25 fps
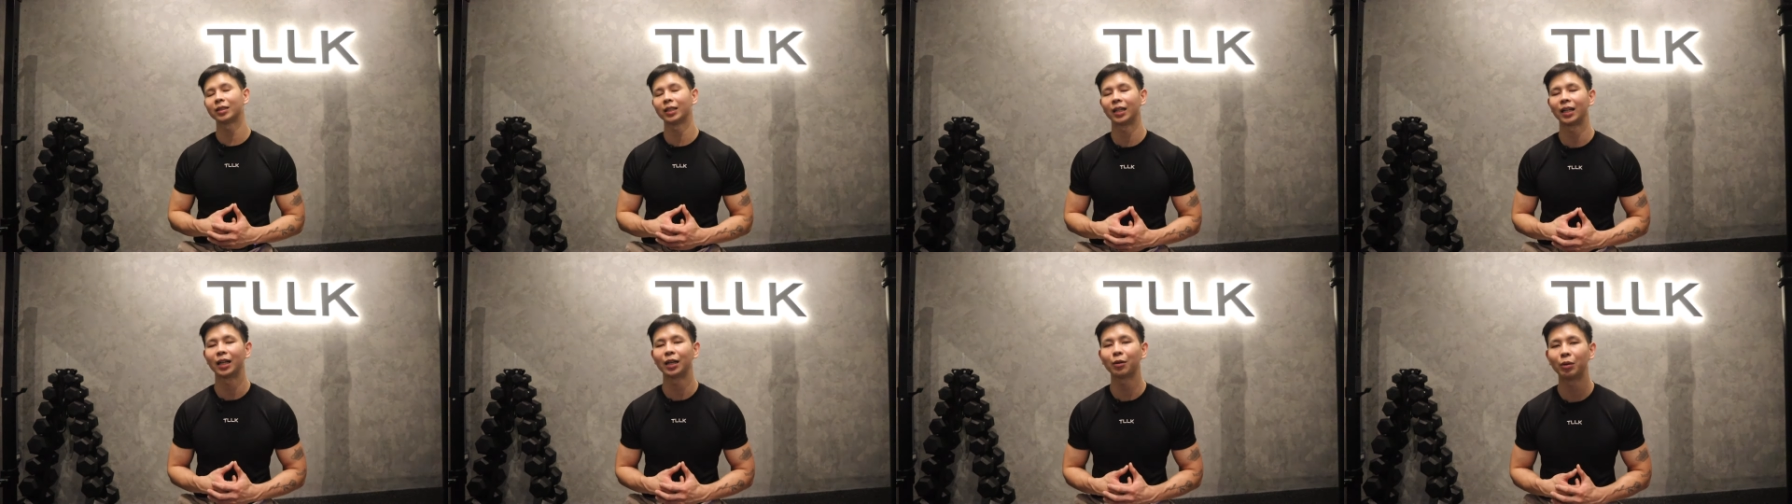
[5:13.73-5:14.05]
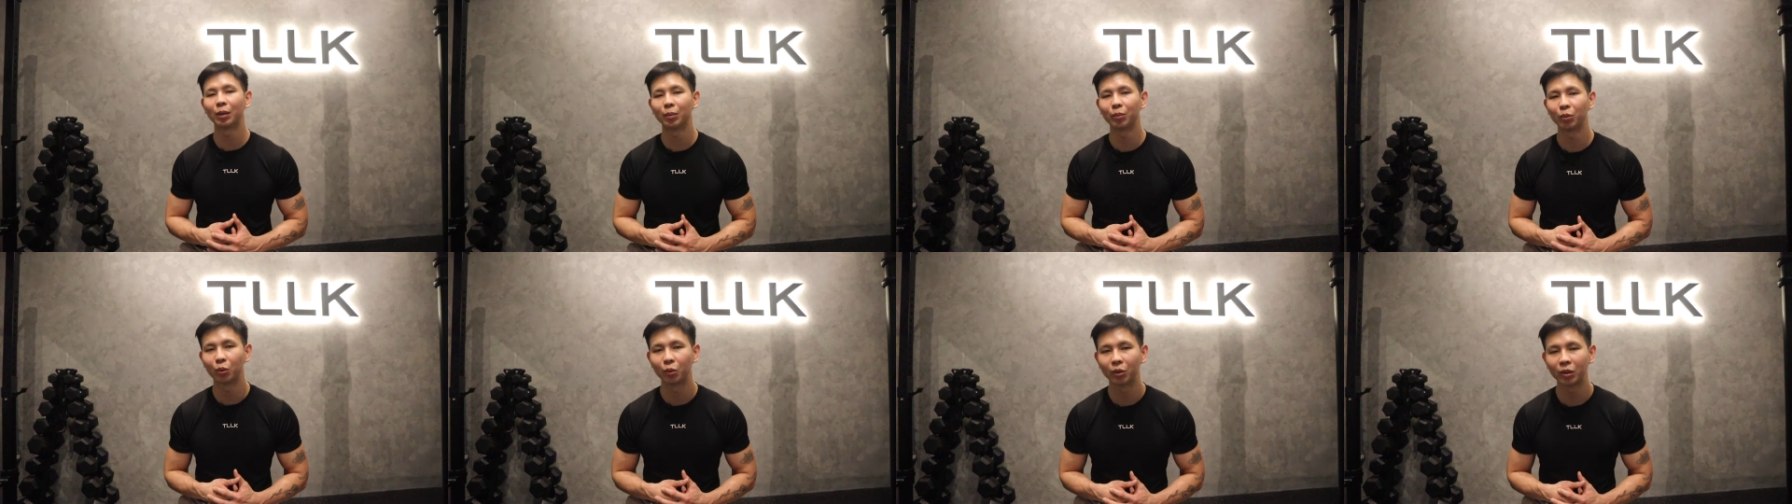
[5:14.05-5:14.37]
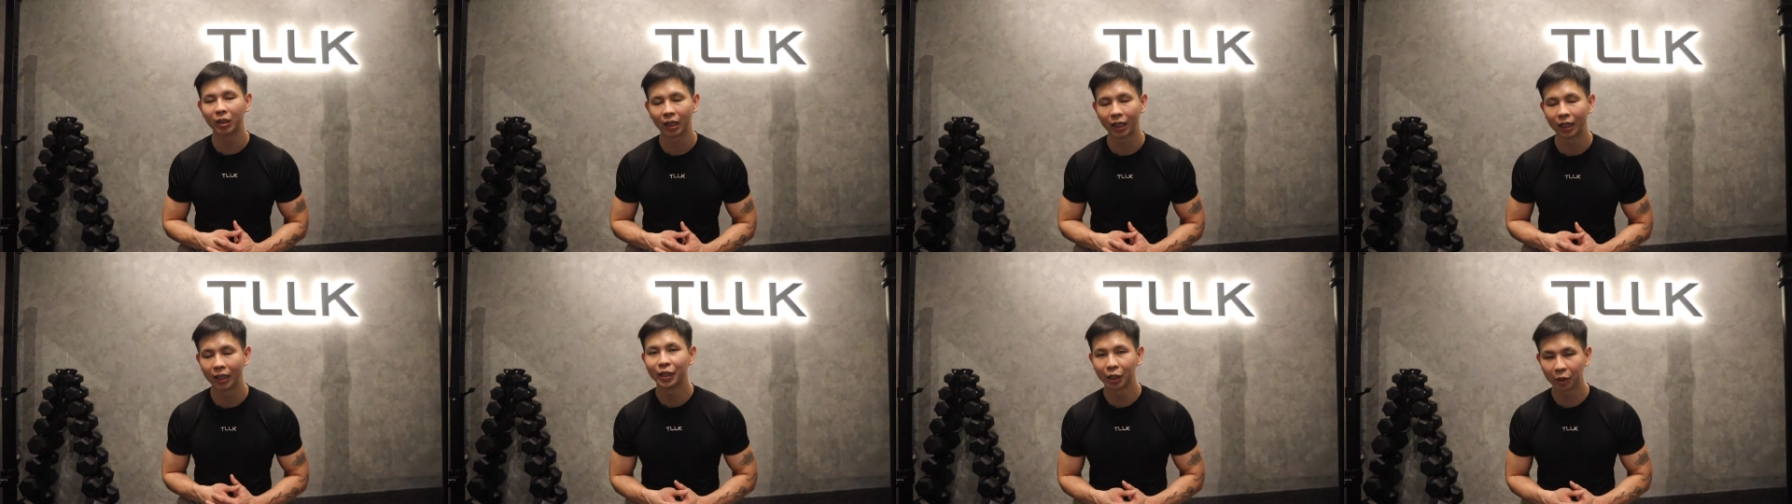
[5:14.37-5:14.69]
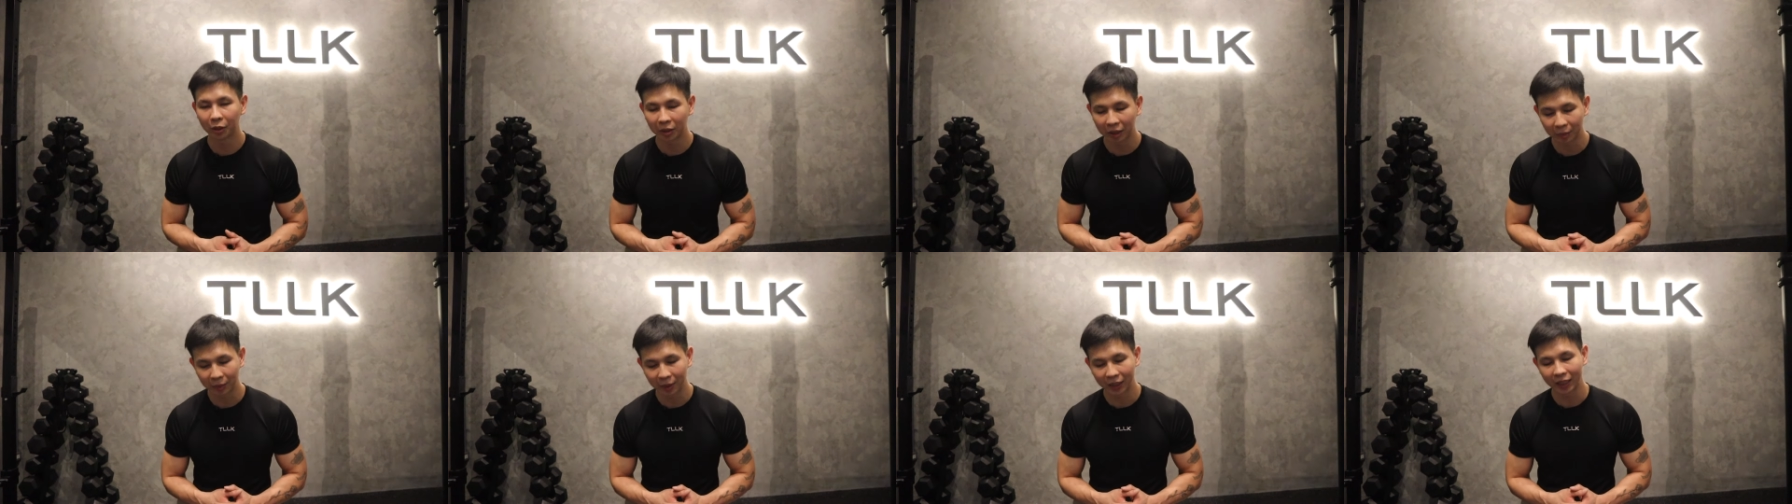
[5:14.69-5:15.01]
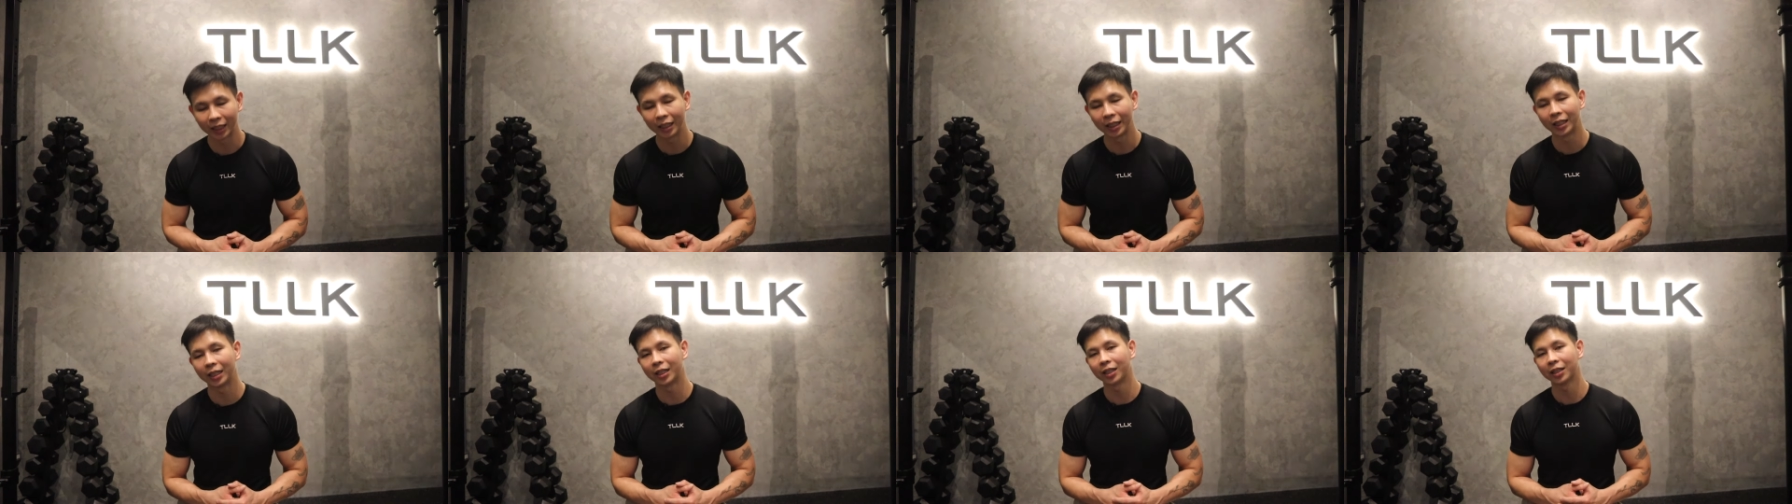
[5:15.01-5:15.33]
สาระความรู้นะ เกี่ยวกับอะ
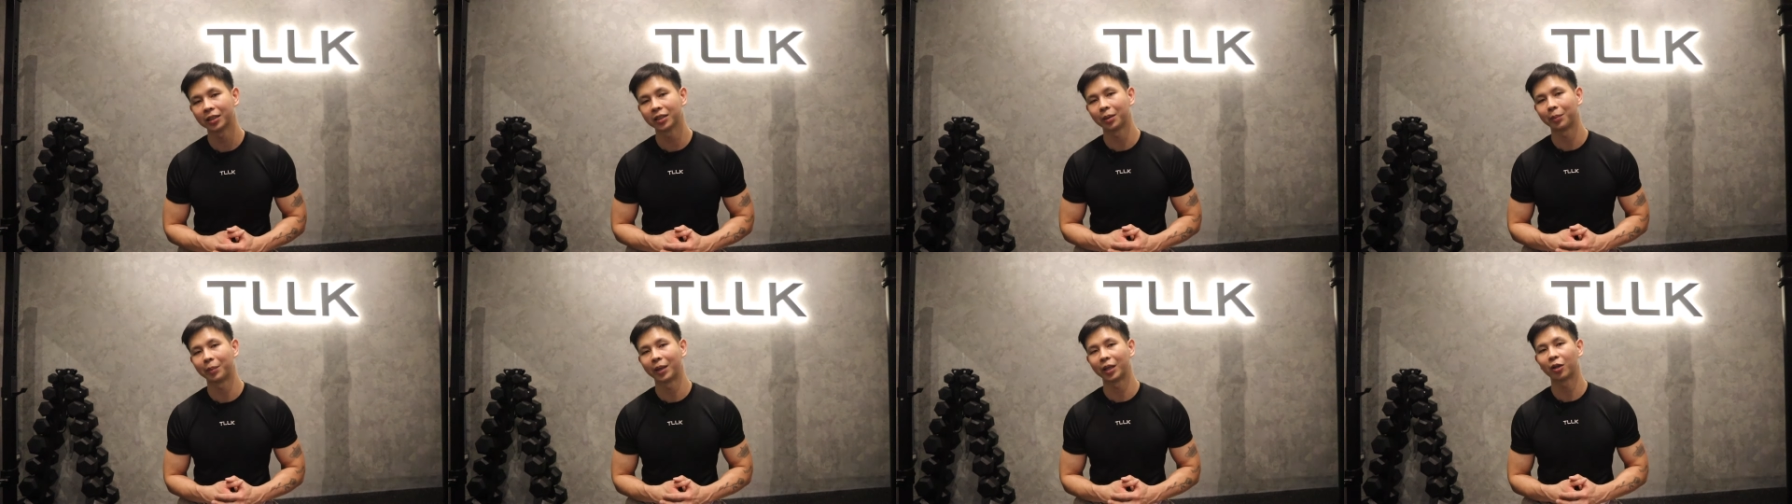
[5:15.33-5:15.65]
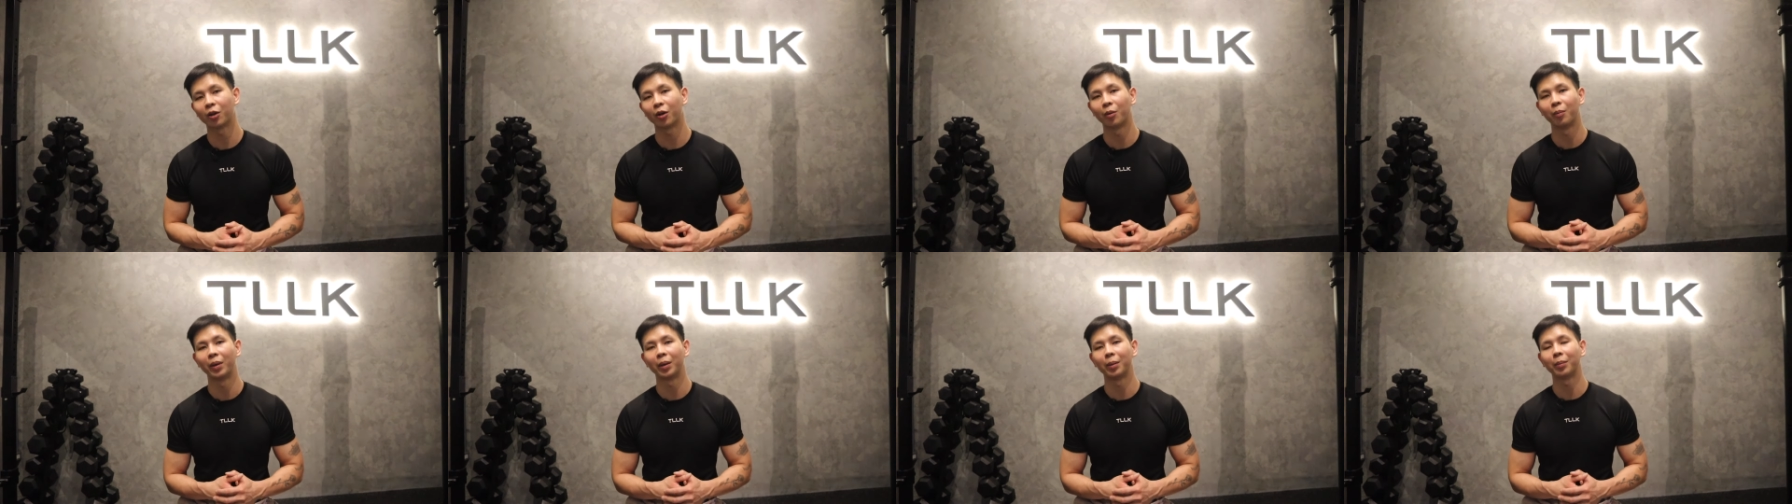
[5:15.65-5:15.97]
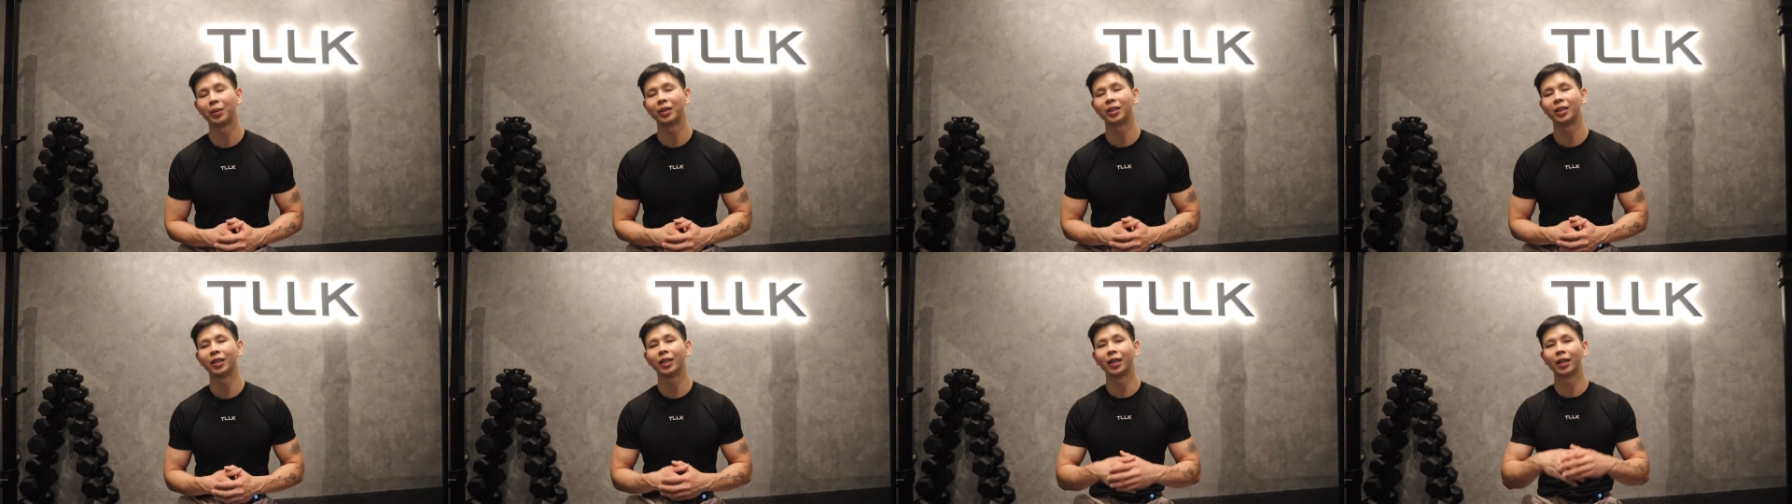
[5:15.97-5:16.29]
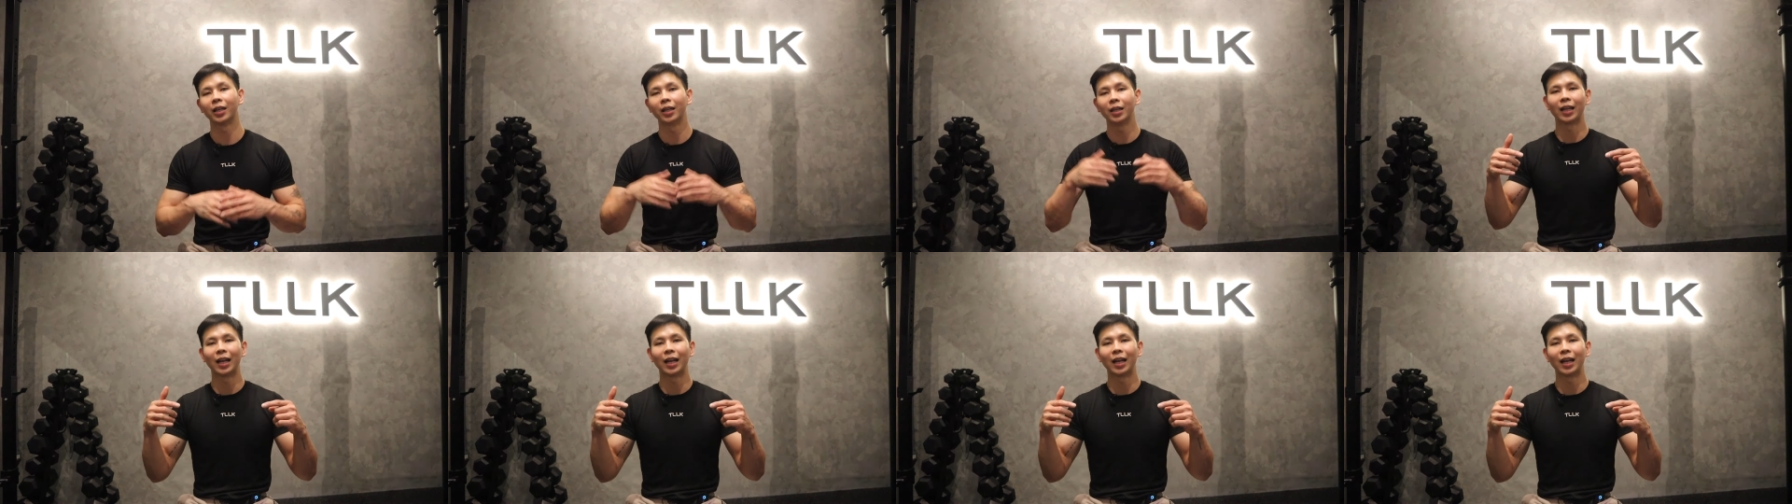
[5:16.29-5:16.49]
ไรอีกก็สามารถคอมเมนต์มาที่